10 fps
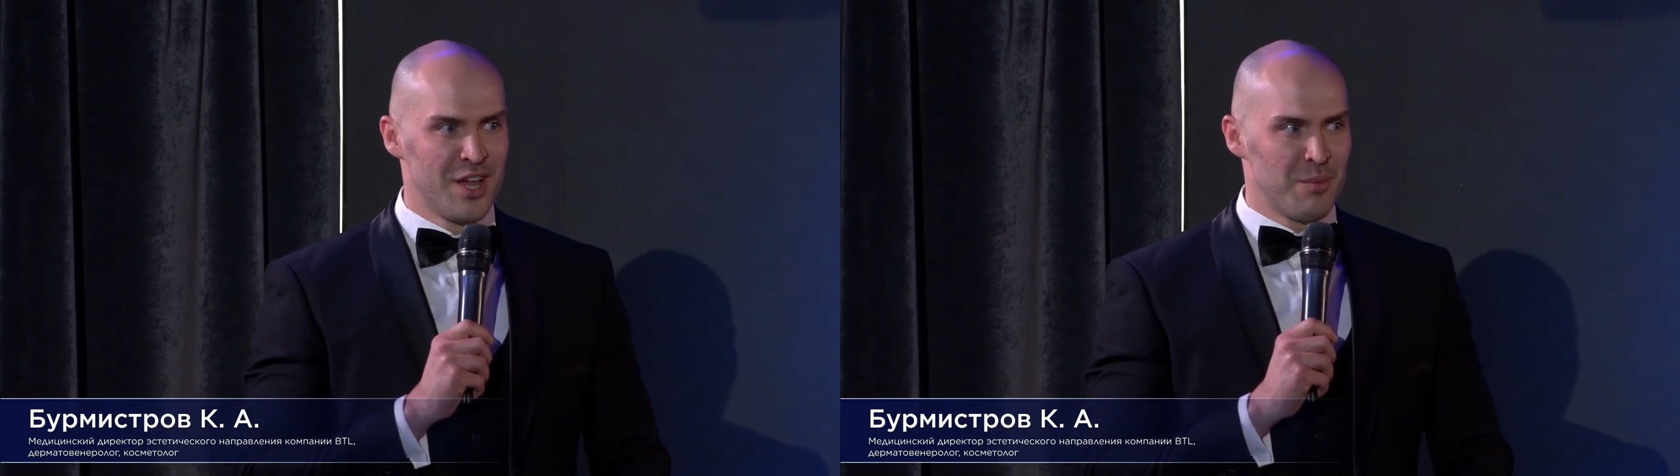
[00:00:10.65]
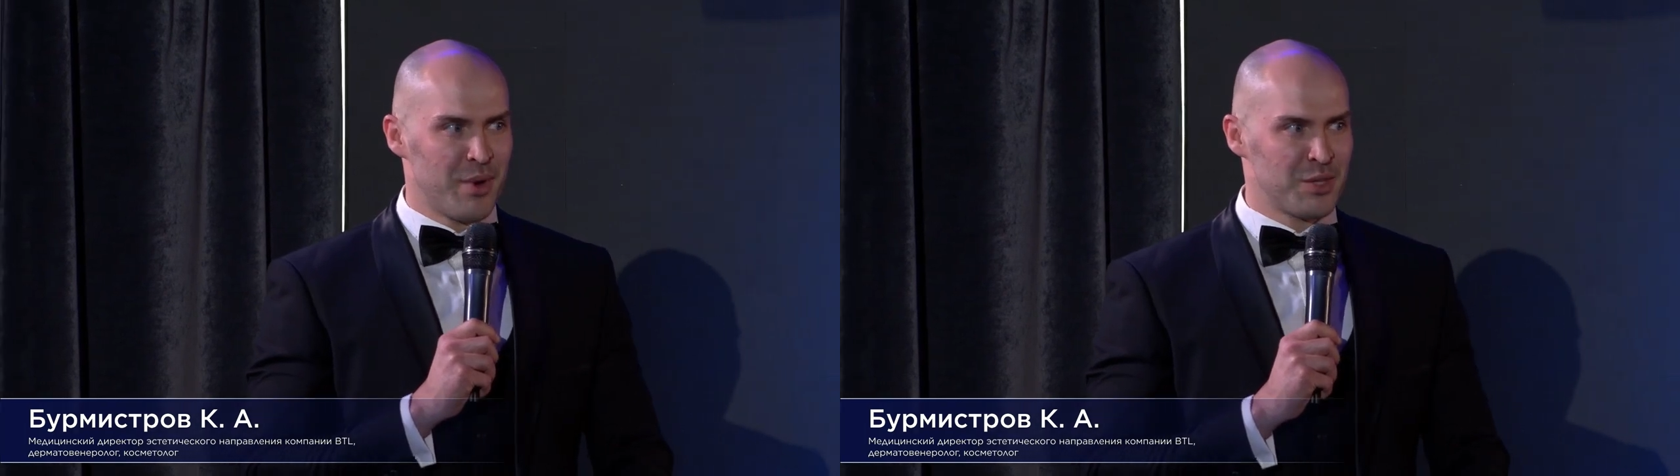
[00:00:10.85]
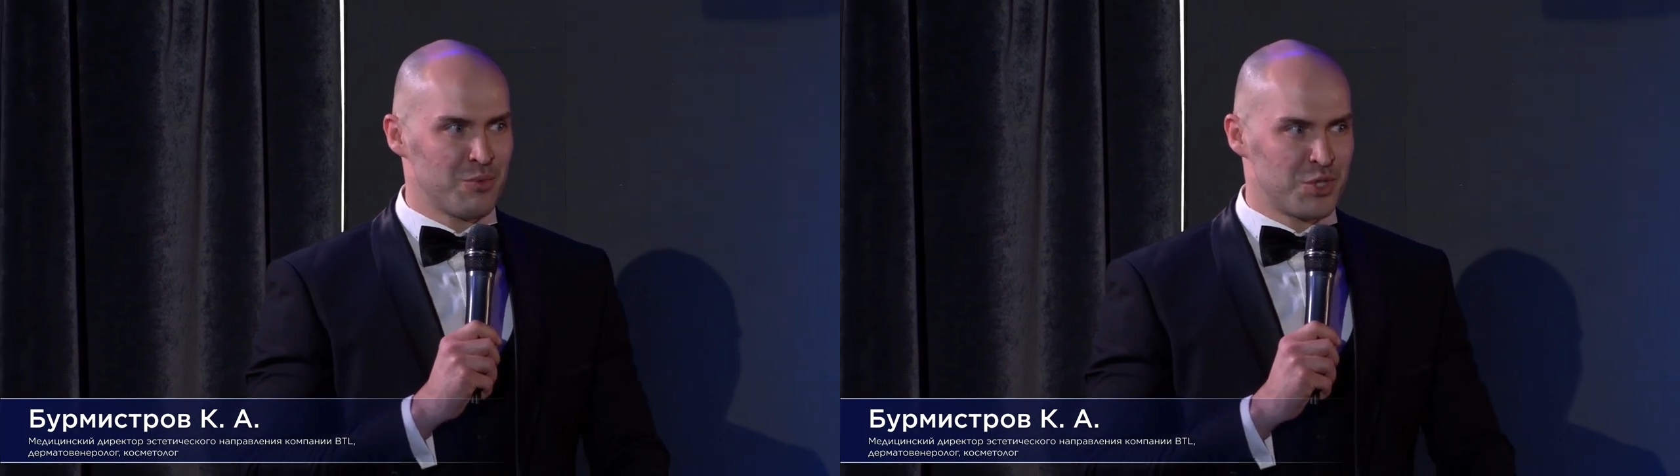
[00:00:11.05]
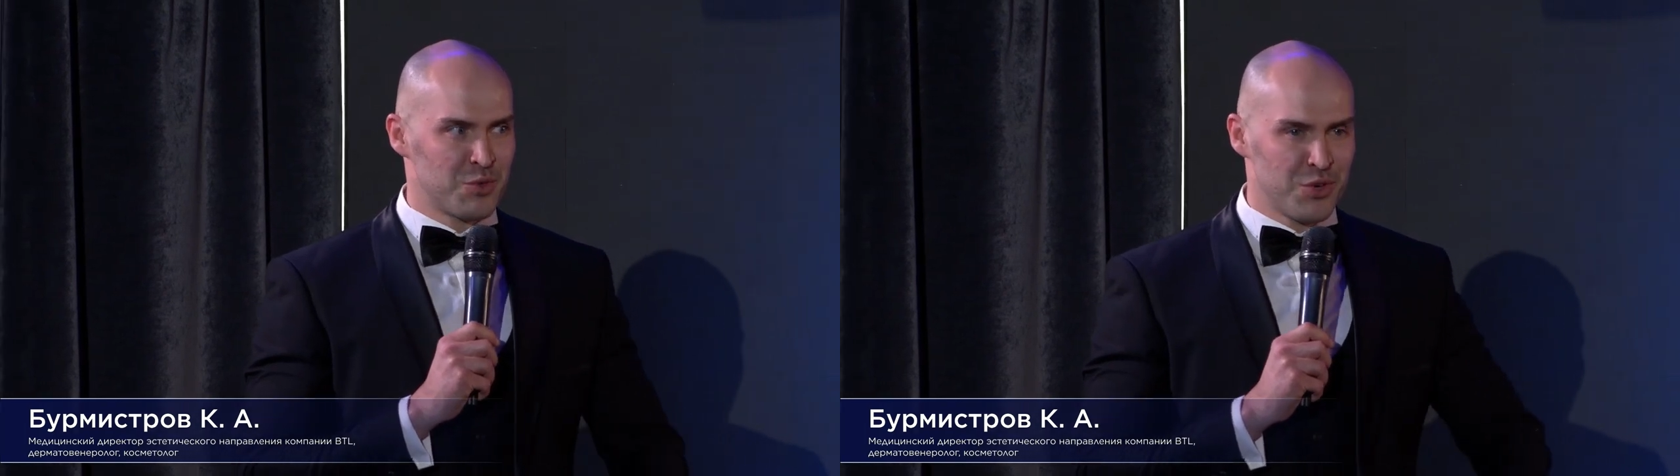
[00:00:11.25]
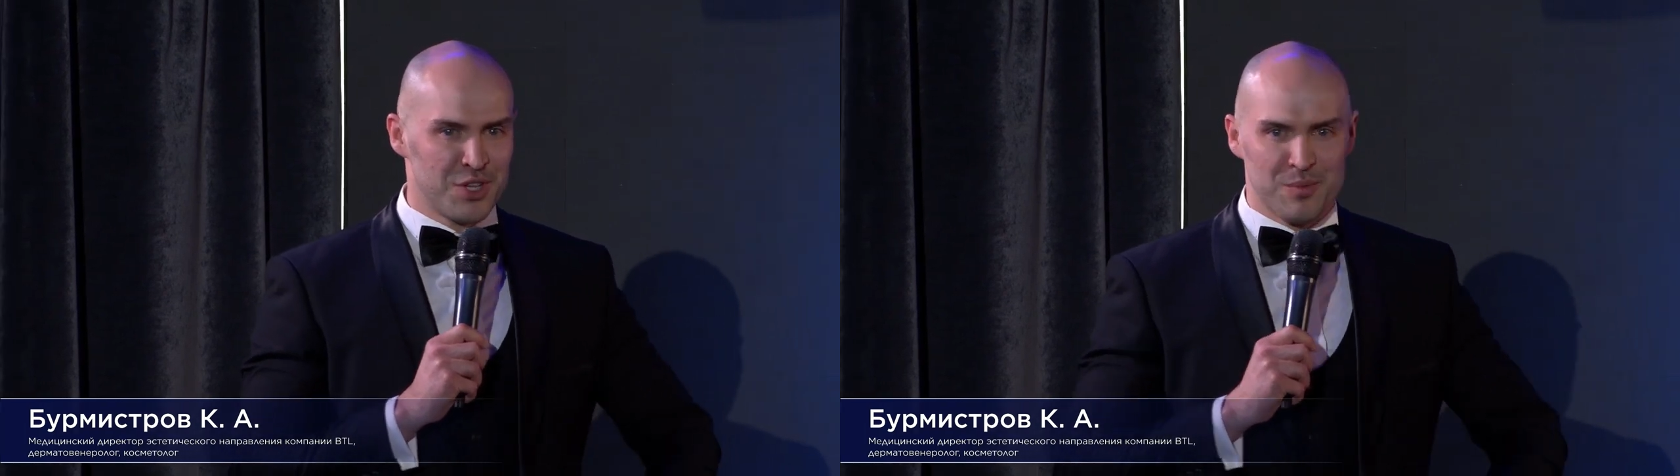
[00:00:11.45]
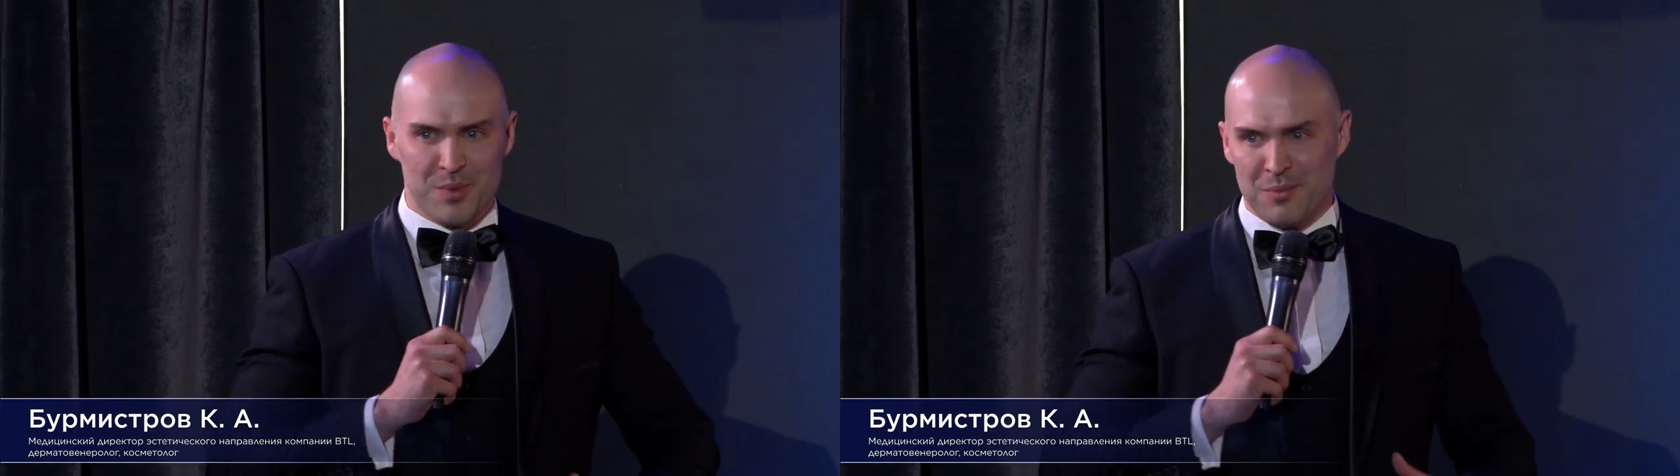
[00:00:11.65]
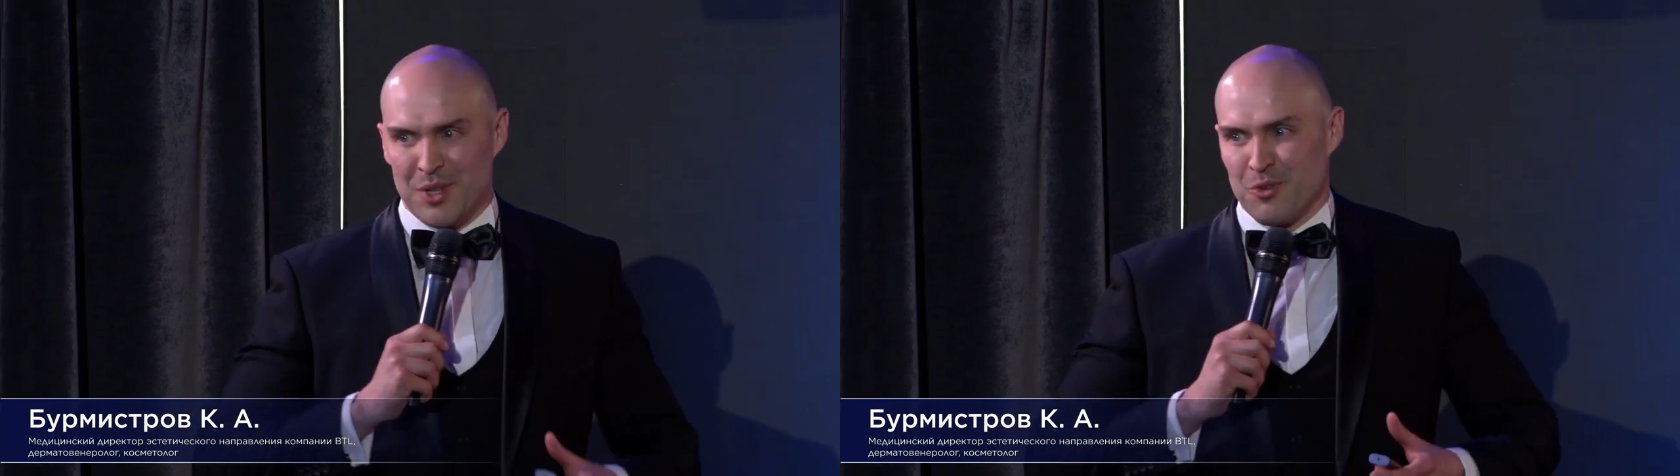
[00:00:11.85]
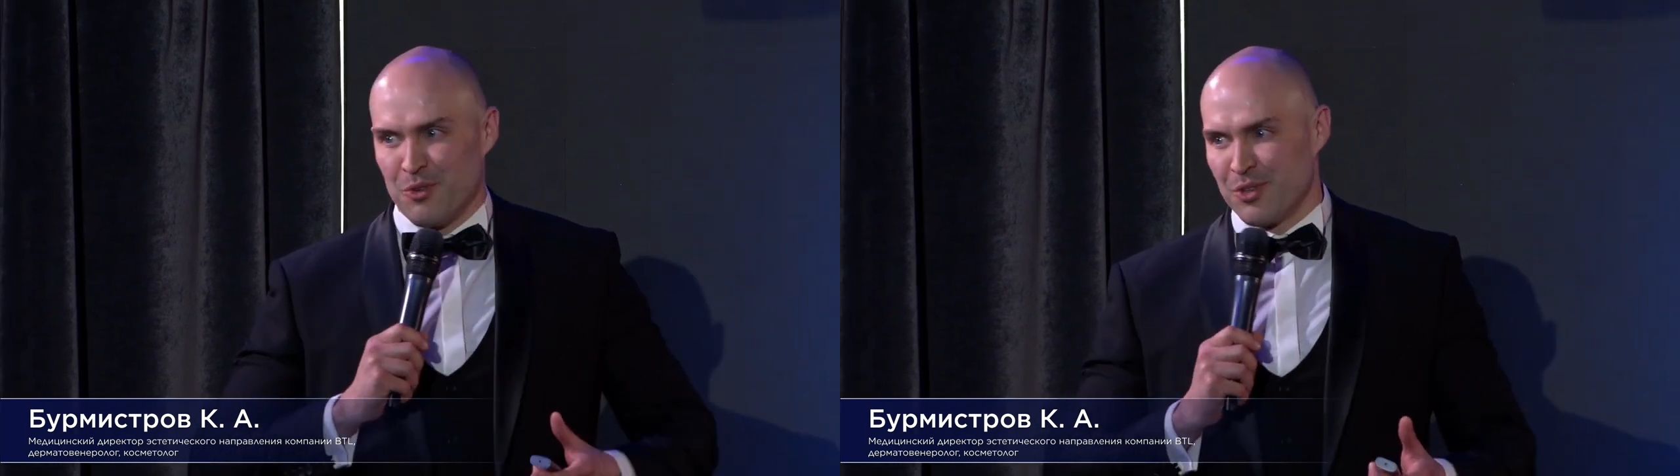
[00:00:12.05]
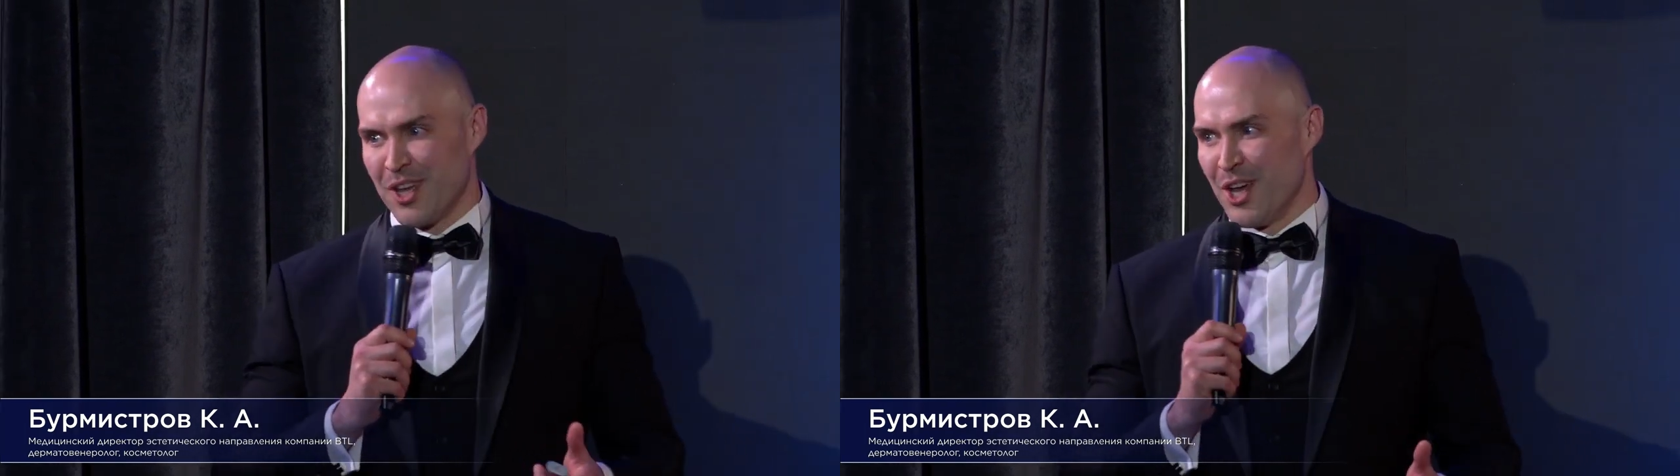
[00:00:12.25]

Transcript: Поэтому сегодня прям такой вот